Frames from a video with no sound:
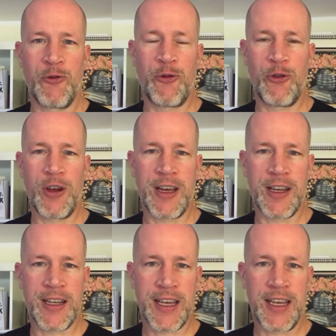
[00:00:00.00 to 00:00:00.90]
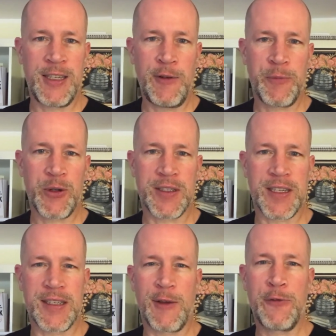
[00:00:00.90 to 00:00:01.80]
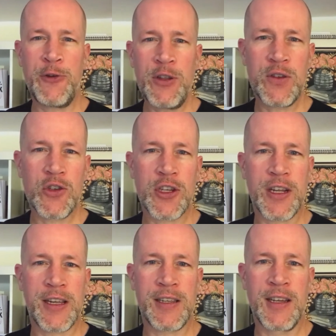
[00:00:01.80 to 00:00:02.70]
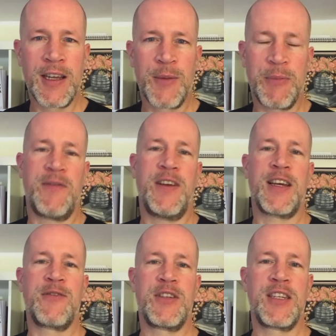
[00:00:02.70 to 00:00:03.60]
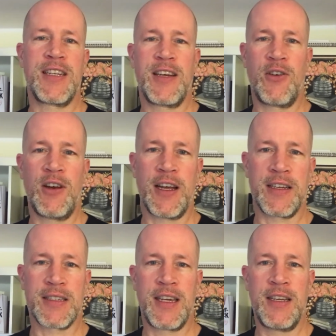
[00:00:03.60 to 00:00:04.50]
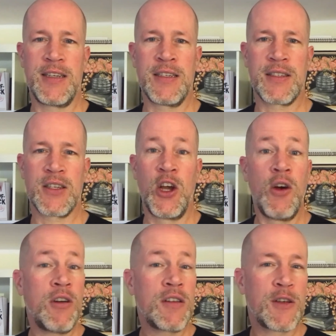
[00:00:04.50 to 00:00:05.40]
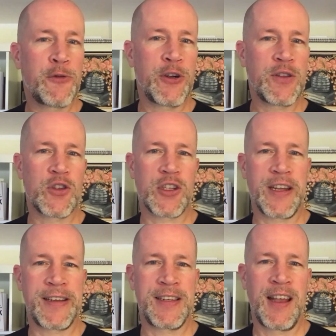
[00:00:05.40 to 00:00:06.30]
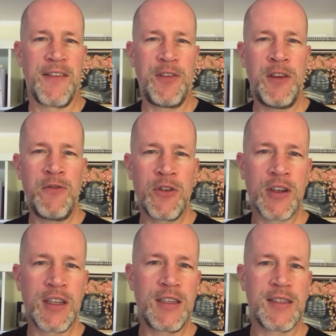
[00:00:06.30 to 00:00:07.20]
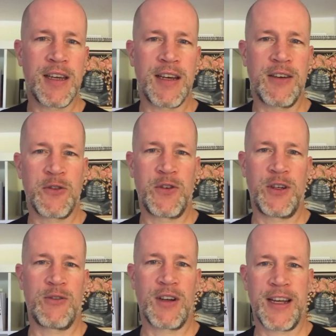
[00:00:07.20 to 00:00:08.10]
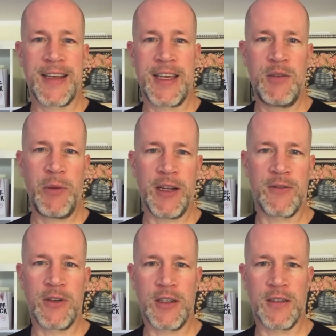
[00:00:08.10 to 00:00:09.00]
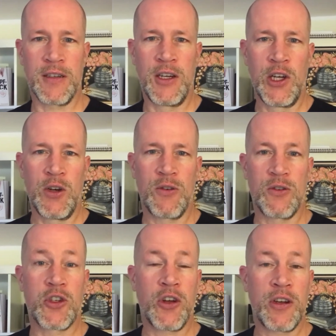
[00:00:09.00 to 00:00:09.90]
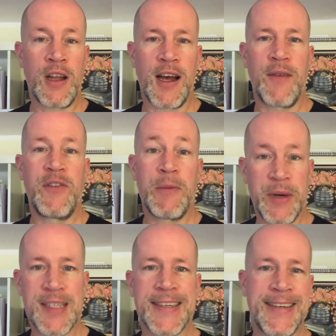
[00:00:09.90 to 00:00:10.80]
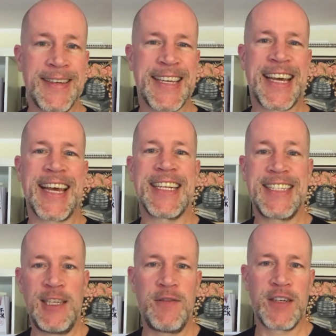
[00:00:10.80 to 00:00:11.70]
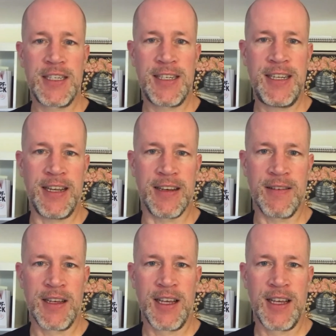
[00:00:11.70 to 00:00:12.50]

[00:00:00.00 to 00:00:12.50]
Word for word: für einen Kreativprozess sich vorzustellen, man wäre wieder in der Rolle eines Kindes oder sich vorzustellen, wie würde diese Herausforderung ein Kind beantworten. Und schon haben wir bessere, kreativere Ideen.